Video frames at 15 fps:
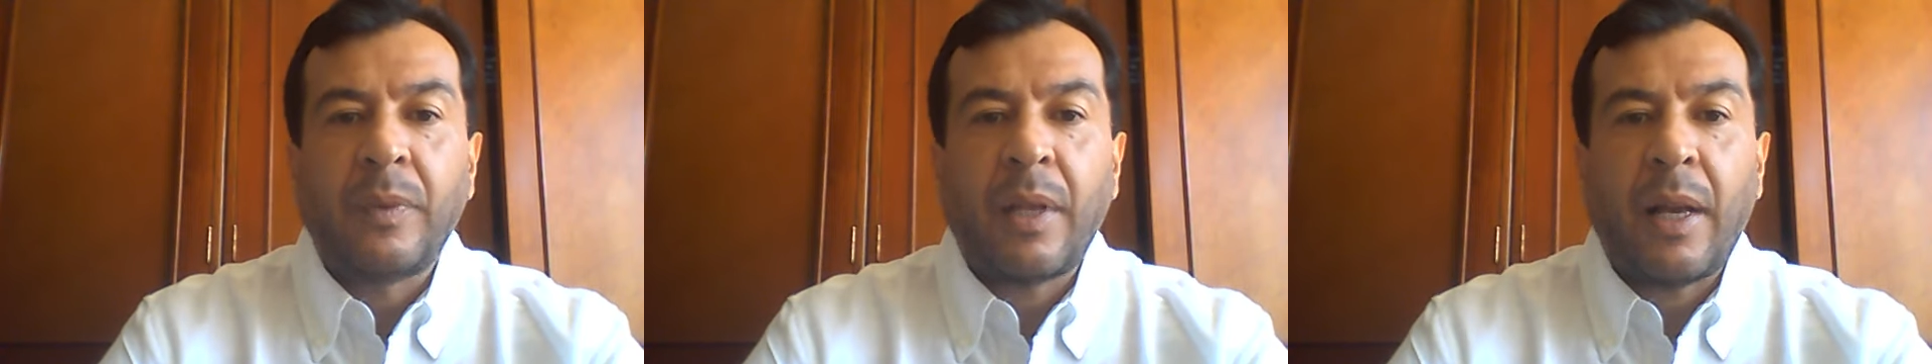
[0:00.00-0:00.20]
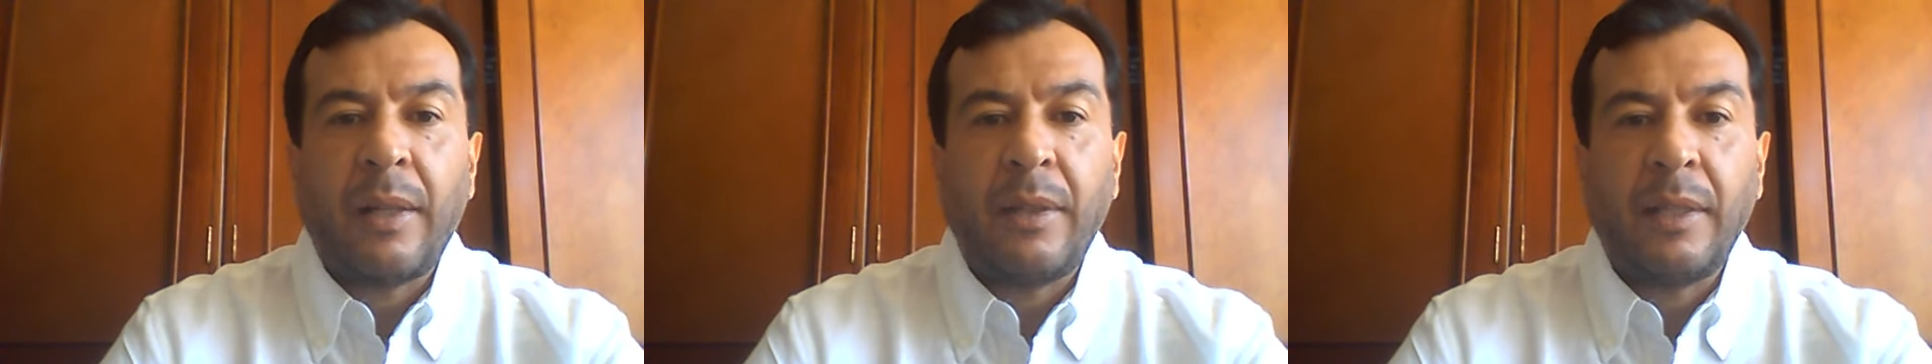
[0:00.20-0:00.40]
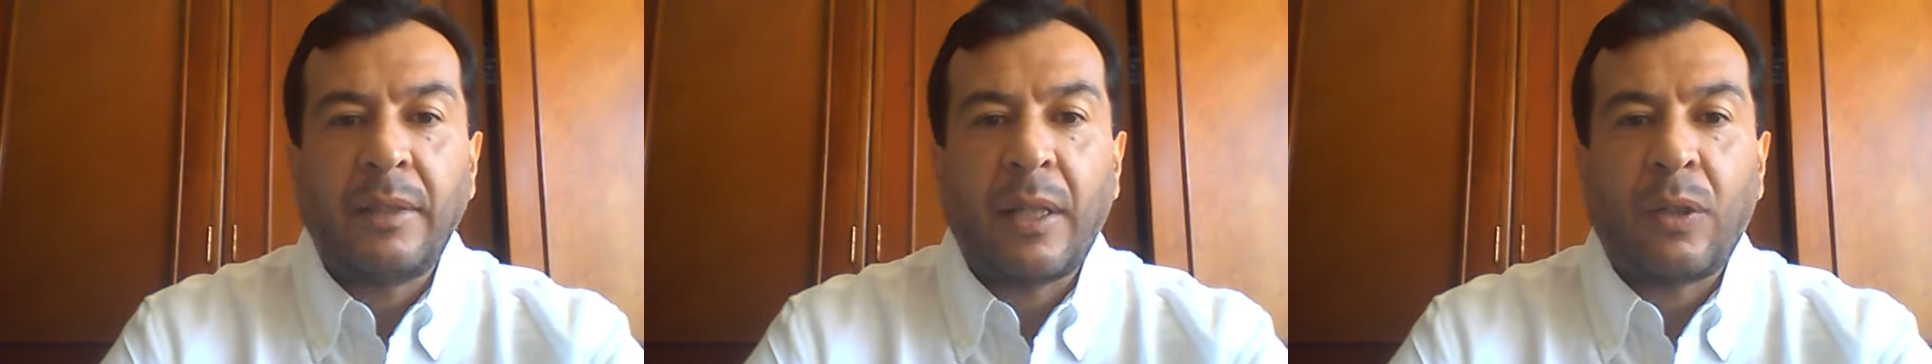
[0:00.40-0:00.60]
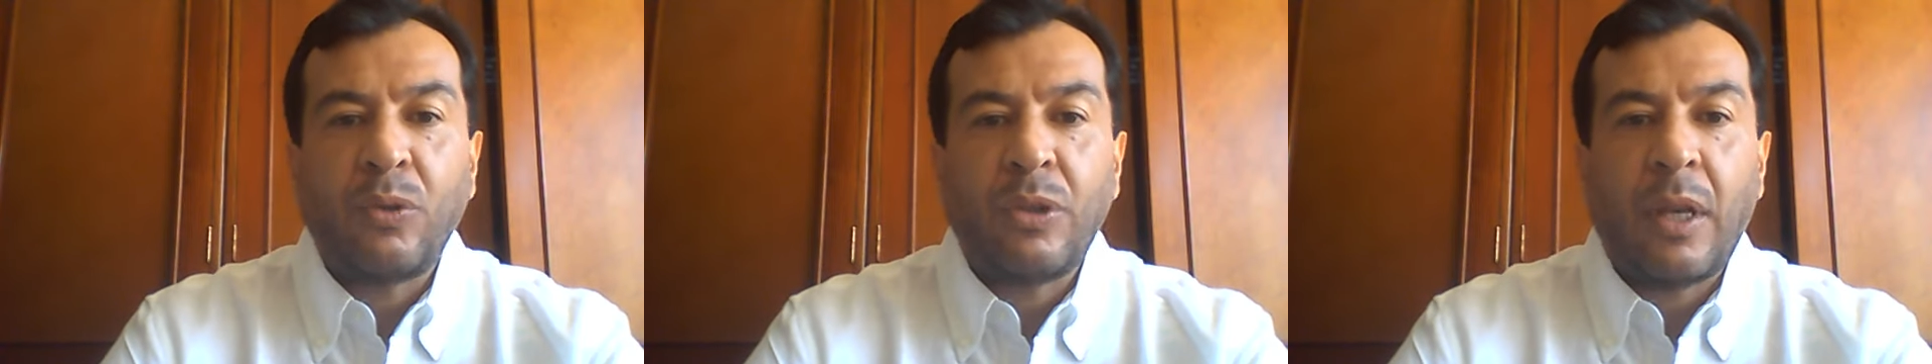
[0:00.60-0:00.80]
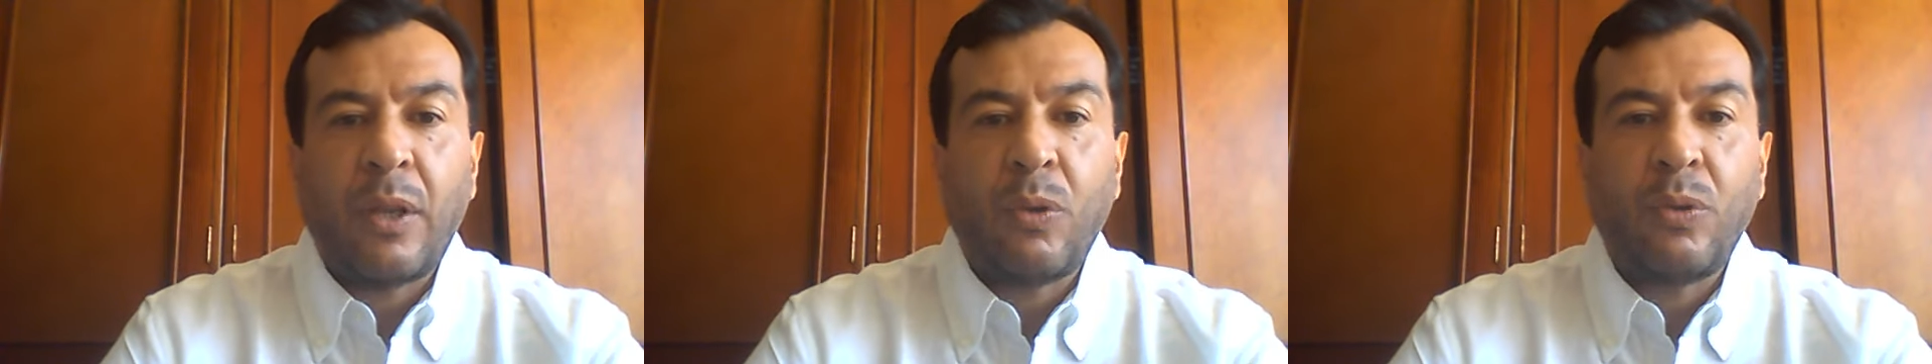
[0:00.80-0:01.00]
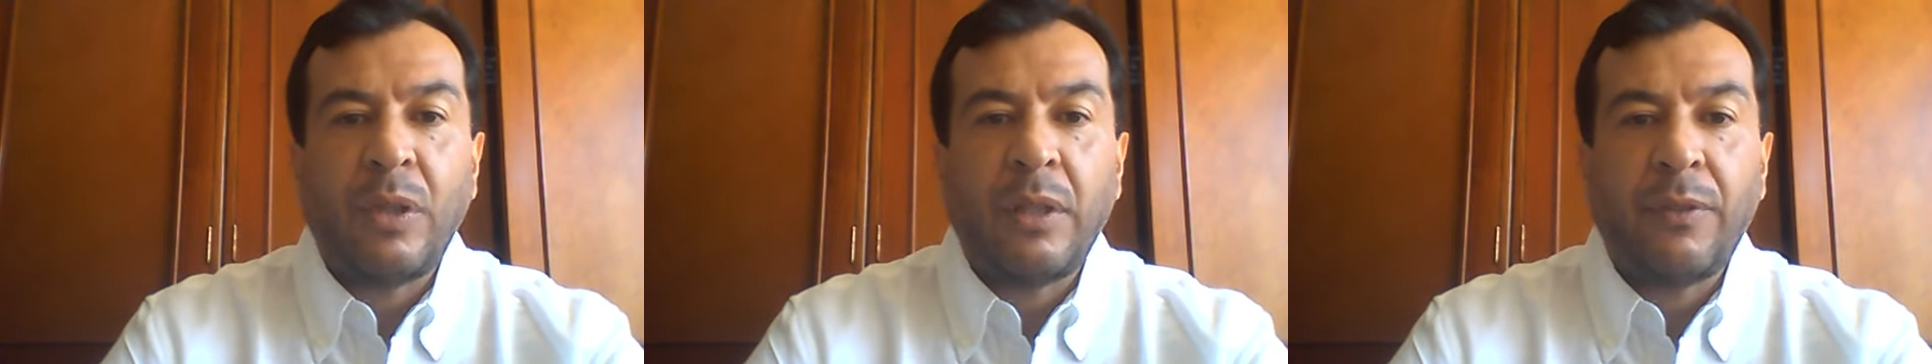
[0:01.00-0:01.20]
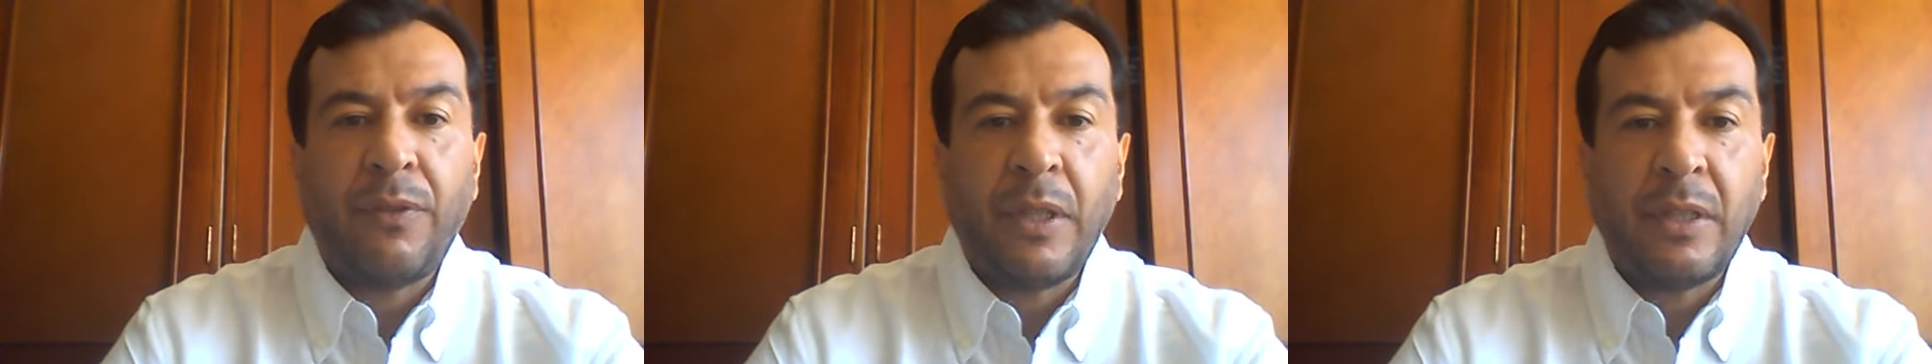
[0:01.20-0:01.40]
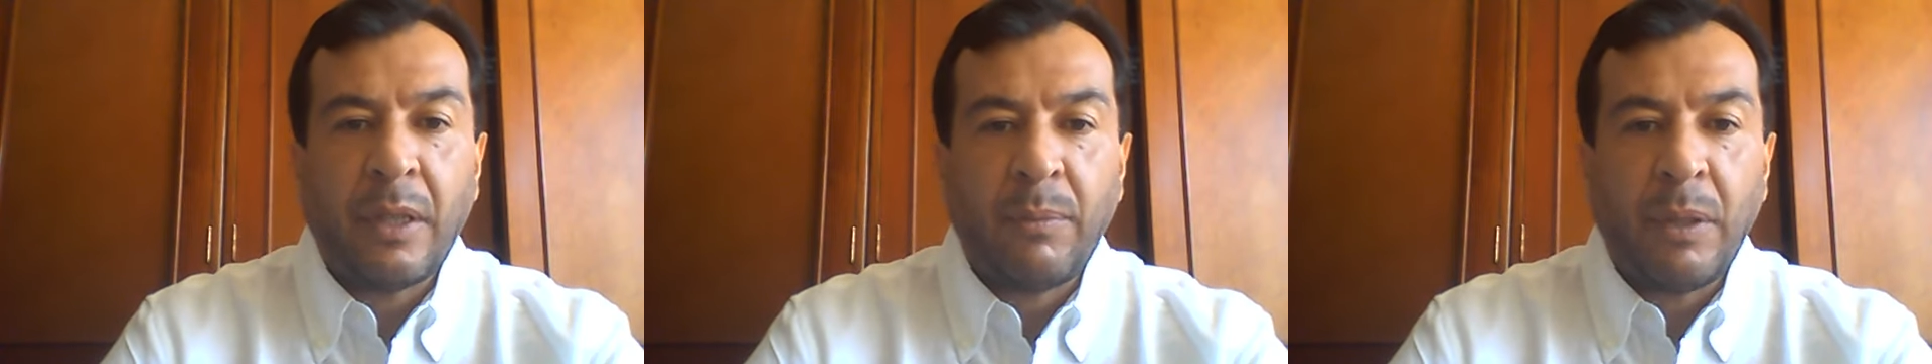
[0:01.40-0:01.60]
han desarrollado unas
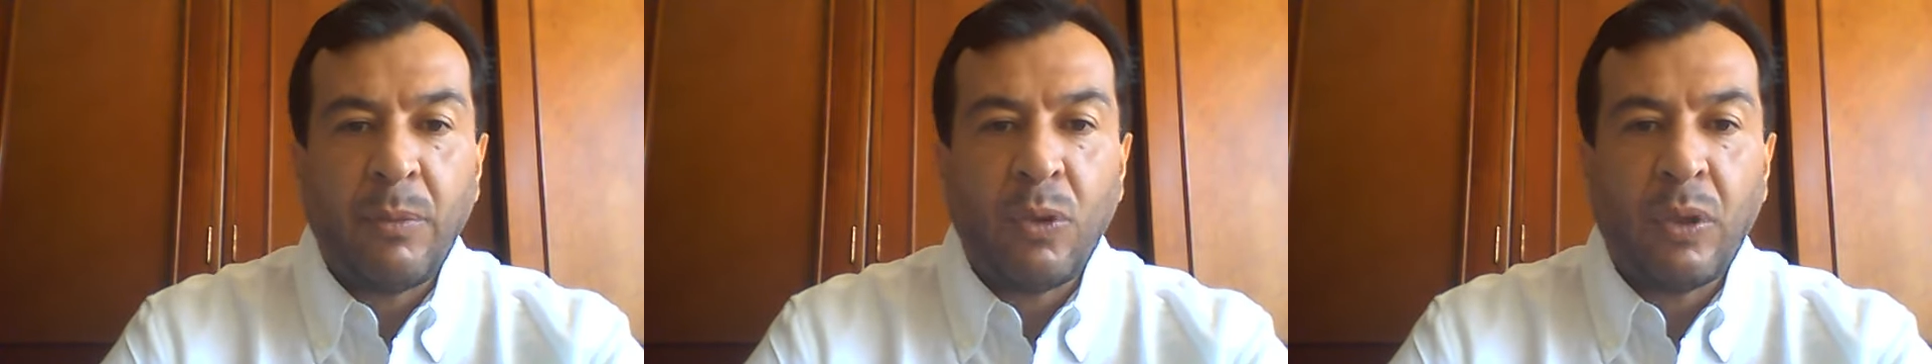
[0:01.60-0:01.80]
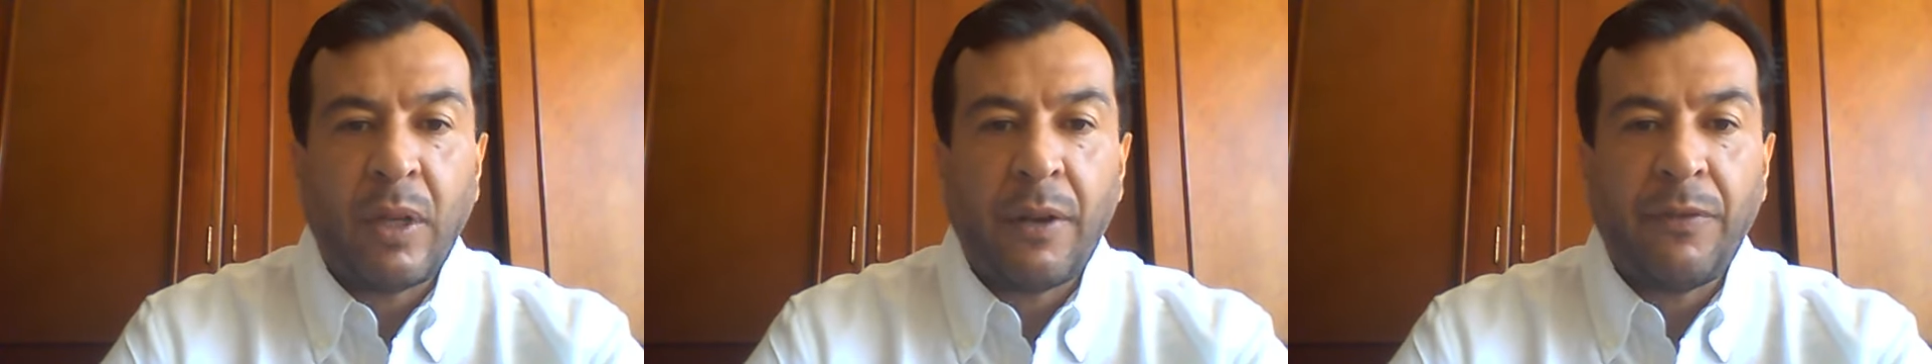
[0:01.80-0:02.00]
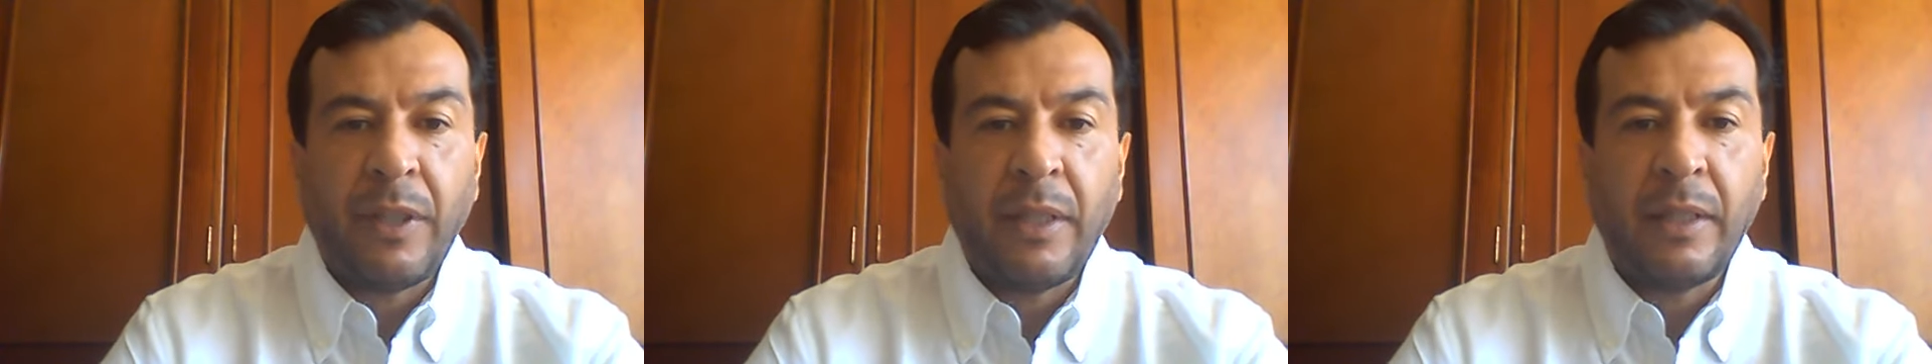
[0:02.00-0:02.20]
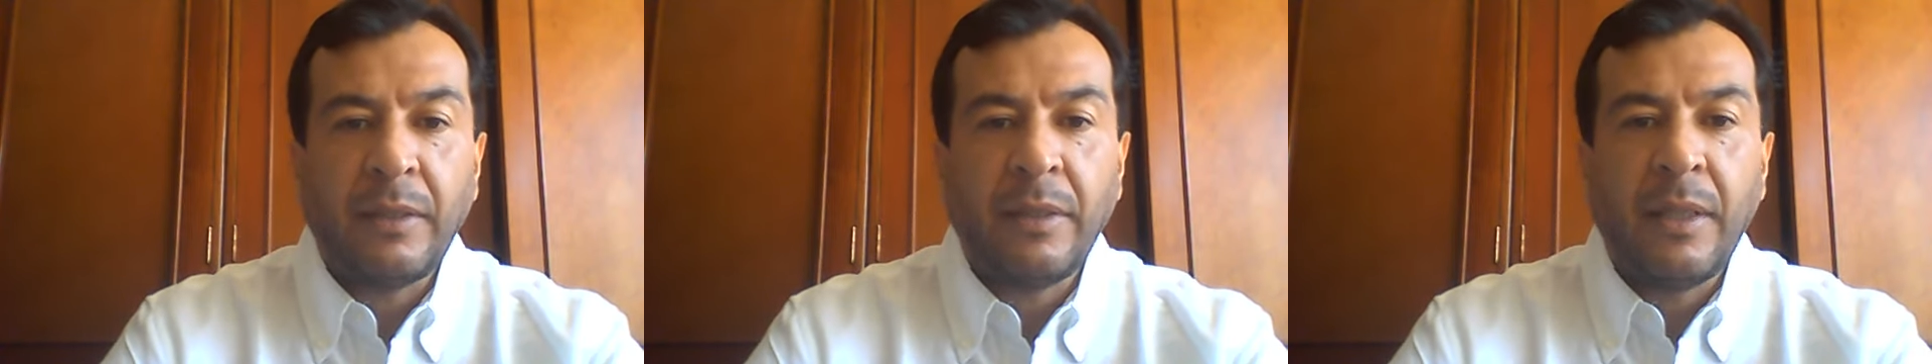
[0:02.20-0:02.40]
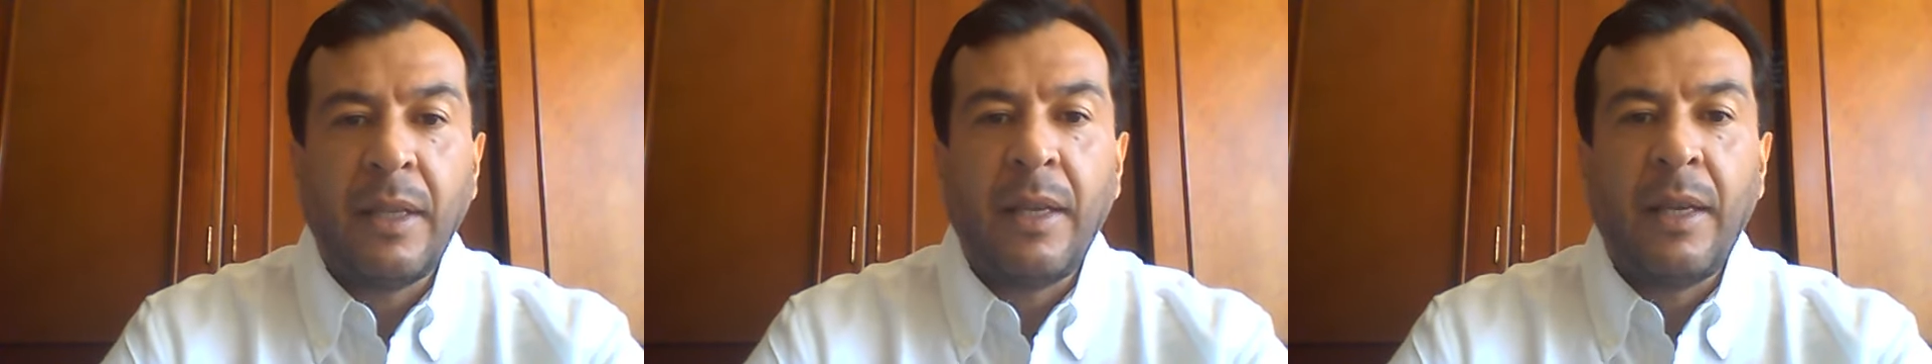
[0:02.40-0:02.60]
fichas bibliográficas